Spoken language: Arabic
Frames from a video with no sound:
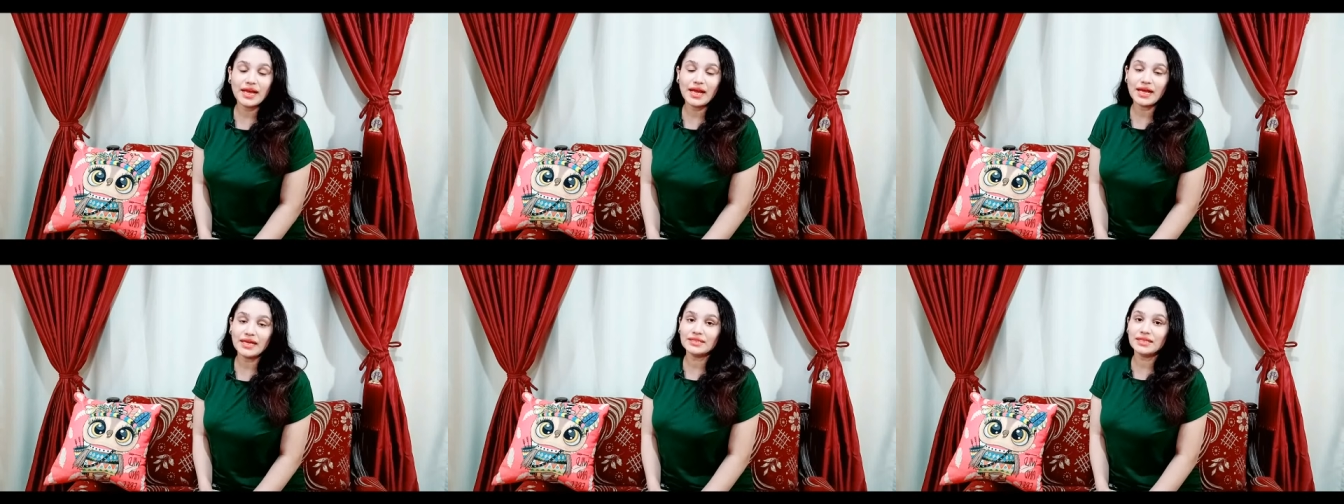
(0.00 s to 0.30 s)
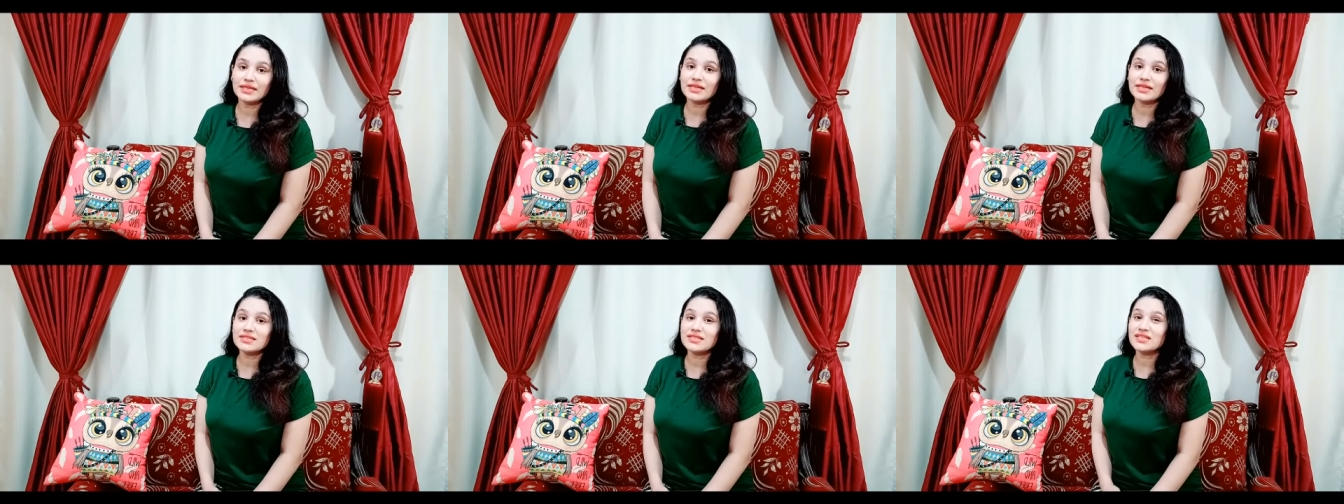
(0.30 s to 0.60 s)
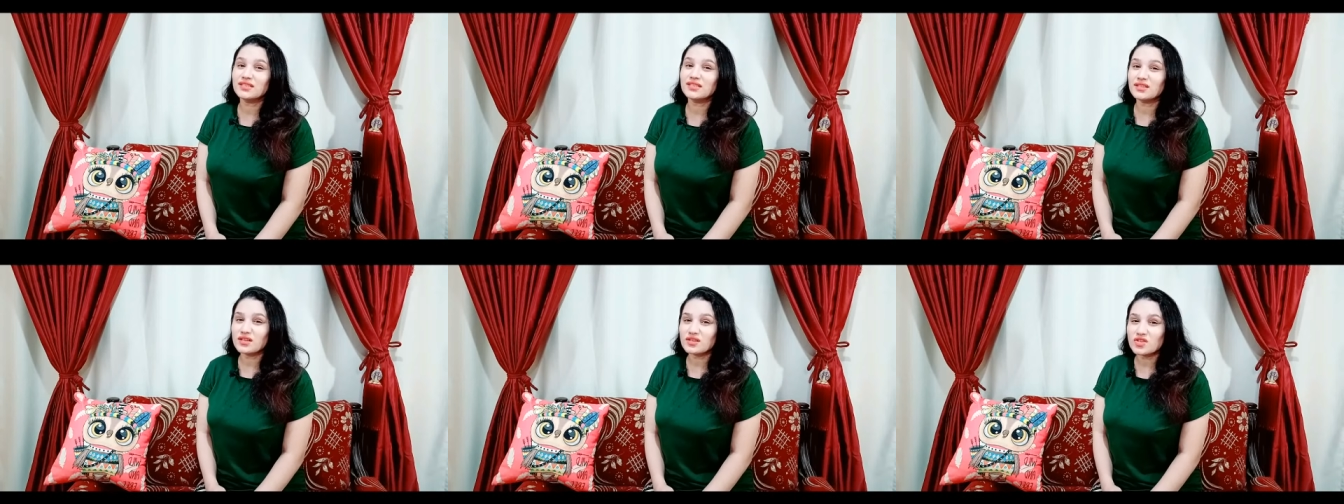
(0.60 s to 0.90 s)
عندك
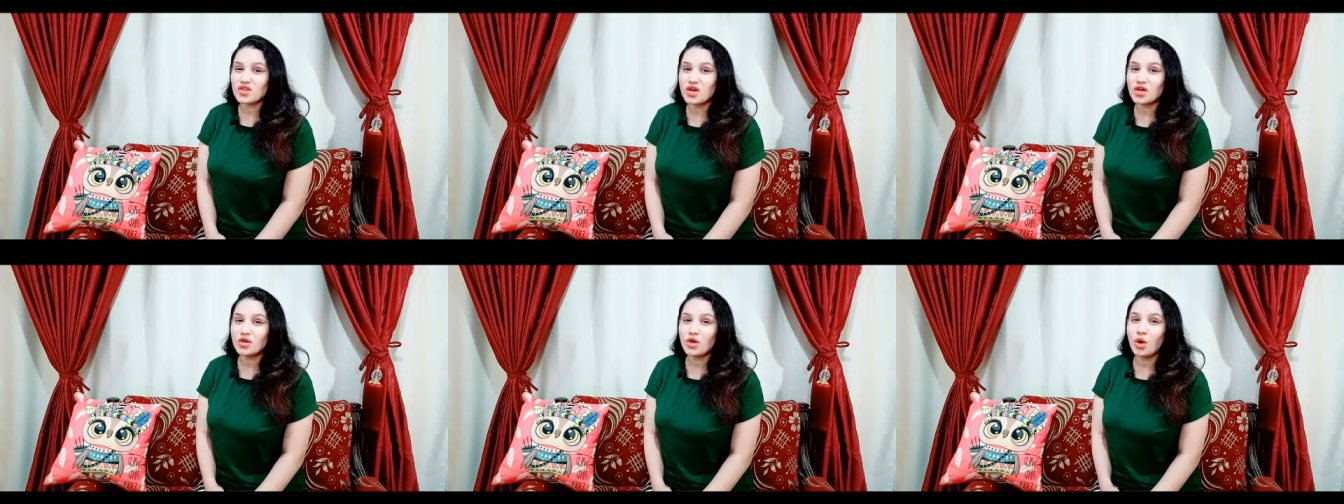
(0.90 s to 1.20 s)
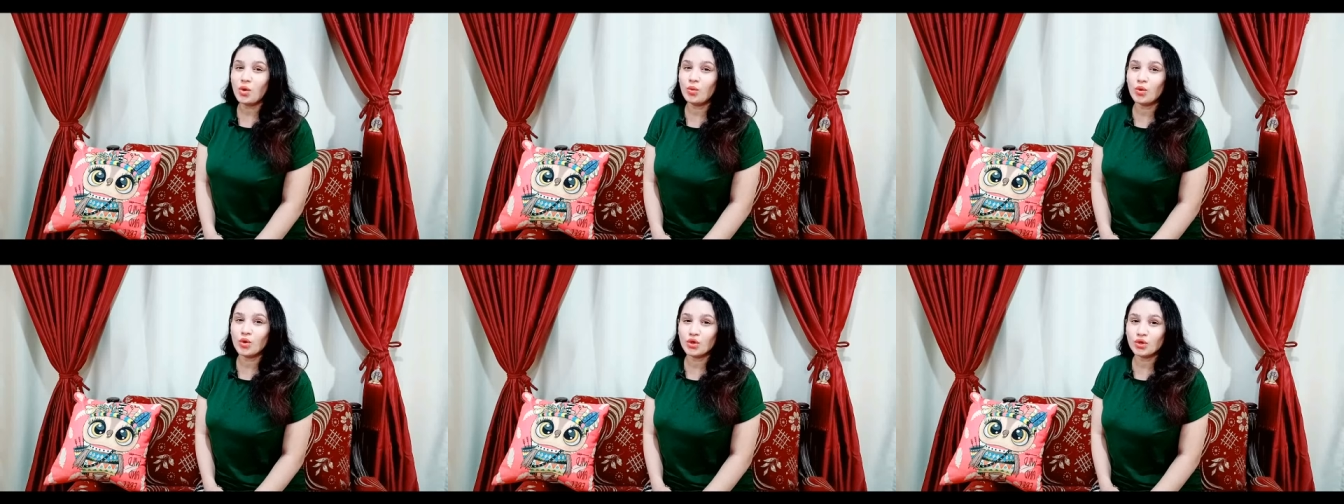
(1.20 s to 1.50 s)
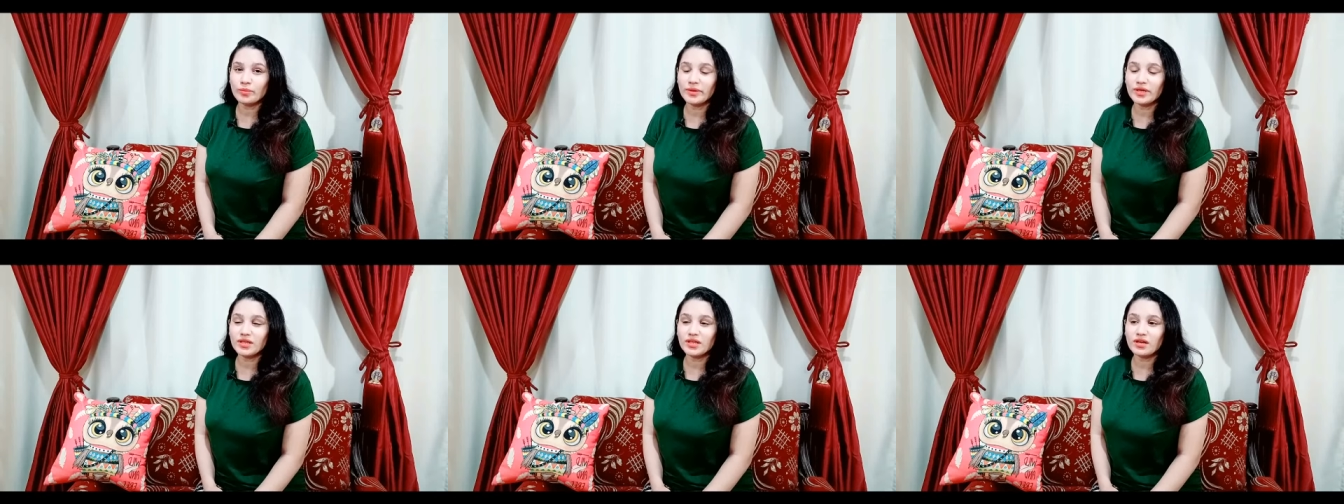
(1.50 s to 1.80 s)
كتير تصالح
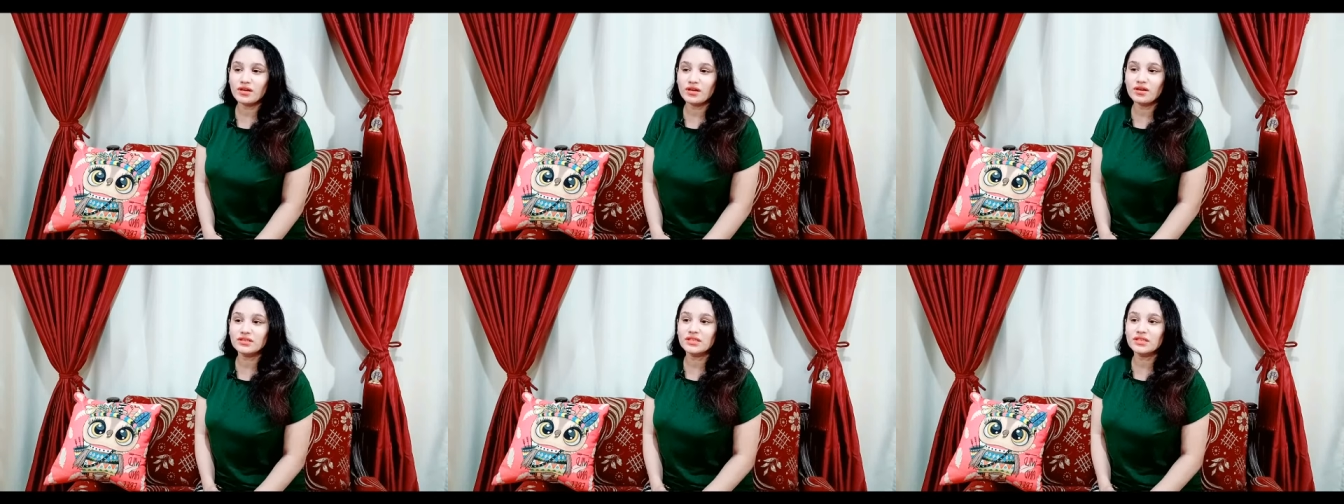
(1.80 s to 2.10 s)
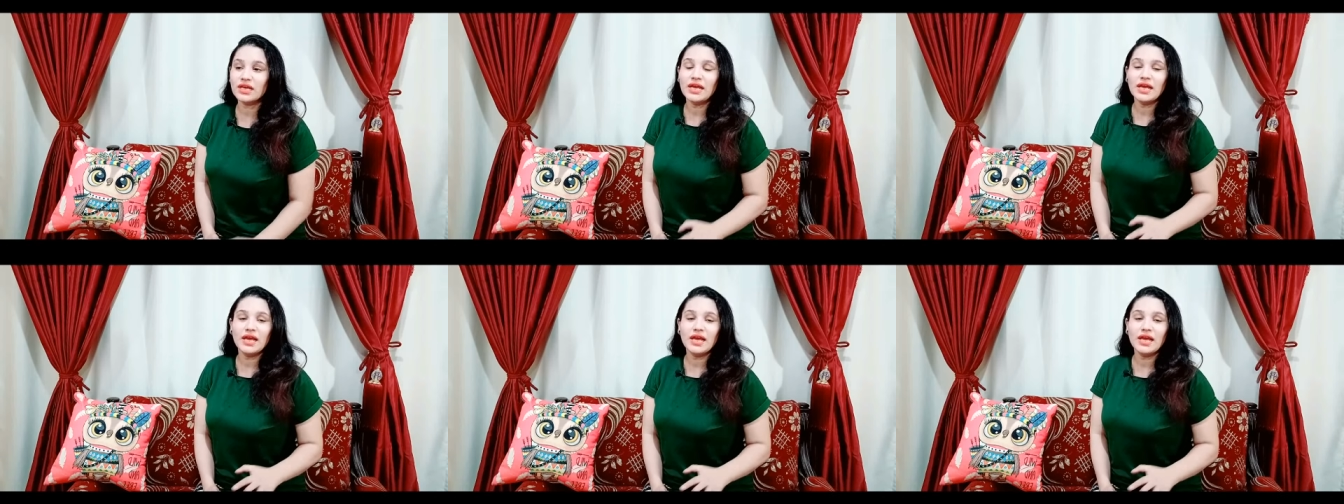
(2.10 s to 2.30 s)
وقرب علاقات